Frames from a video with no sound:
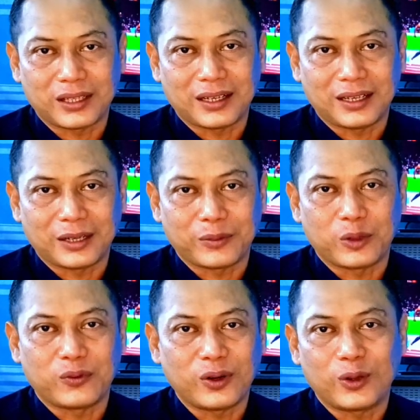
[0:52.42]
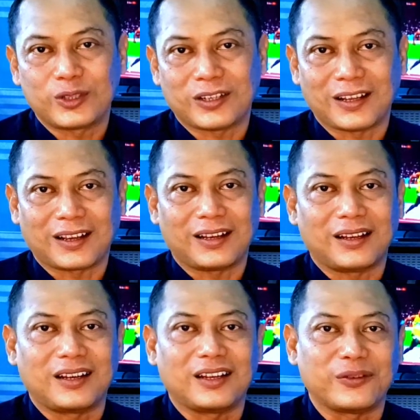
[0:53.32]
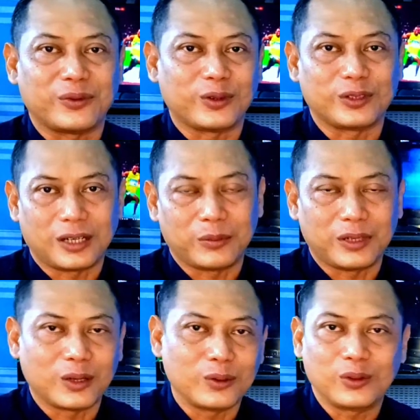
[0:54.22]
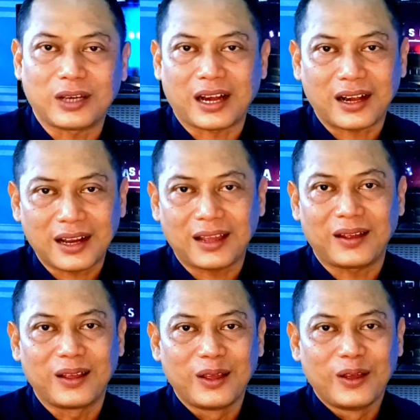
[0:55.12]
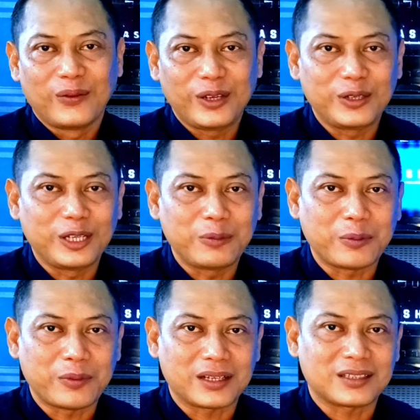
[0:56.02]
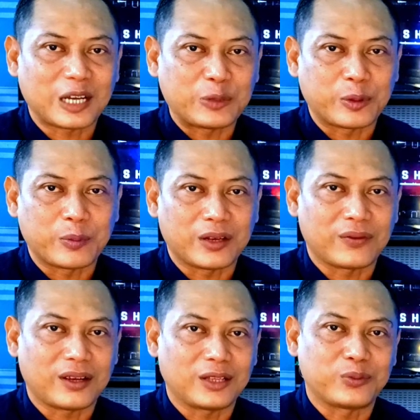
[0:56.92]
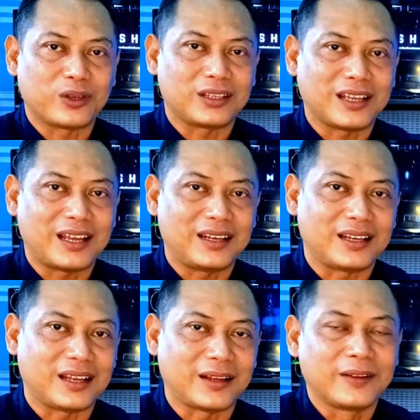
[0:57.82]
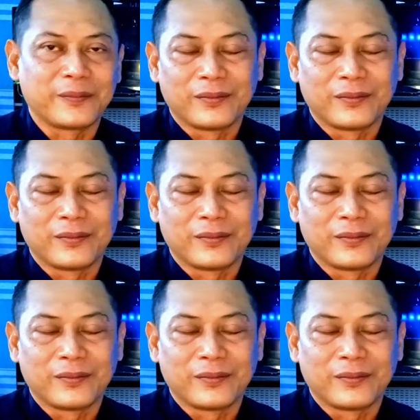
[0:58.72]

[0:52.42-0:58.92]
buat Anda yang belum follow, silahkan Anda follow terlebih dahulu karena video ini memang sangat bermanfaat buat Anda.